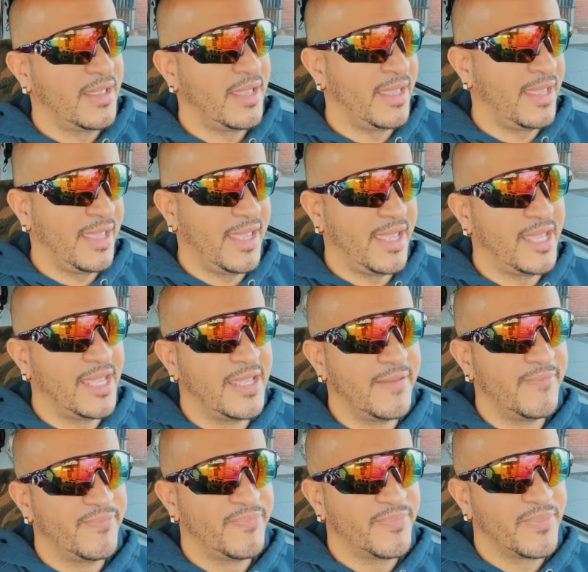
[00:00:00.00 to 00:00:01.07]
Eh,
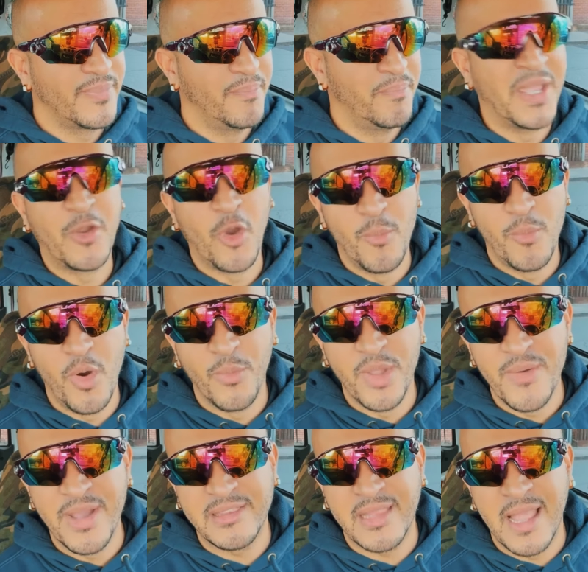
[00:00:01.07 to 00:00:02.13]
me conmoví
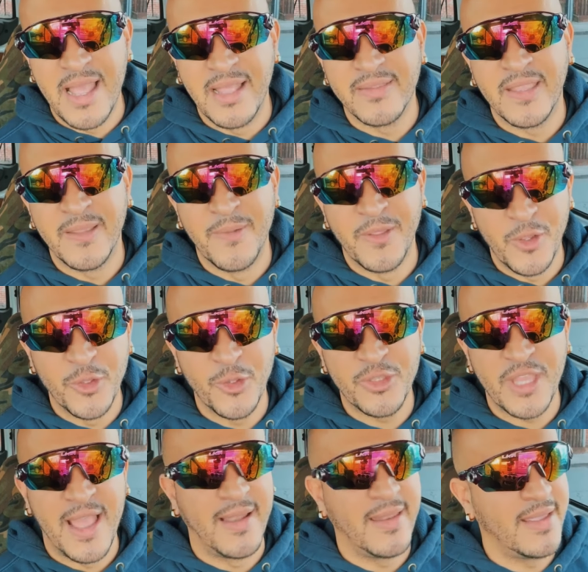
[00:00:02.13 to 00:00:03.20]
bastante, me dio
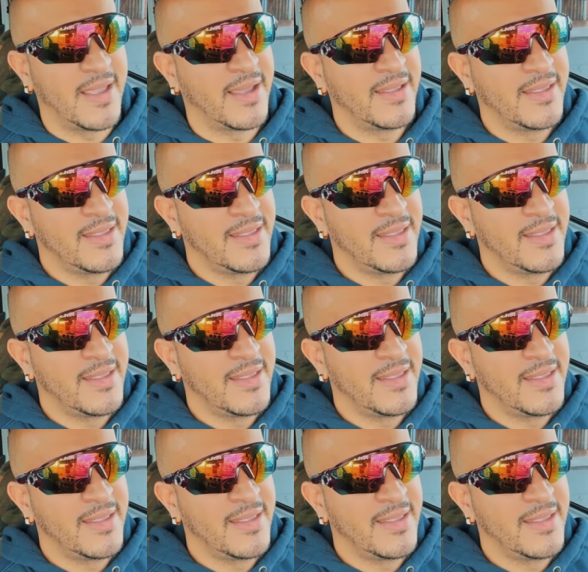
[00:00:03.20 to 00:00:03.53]
nostalgia.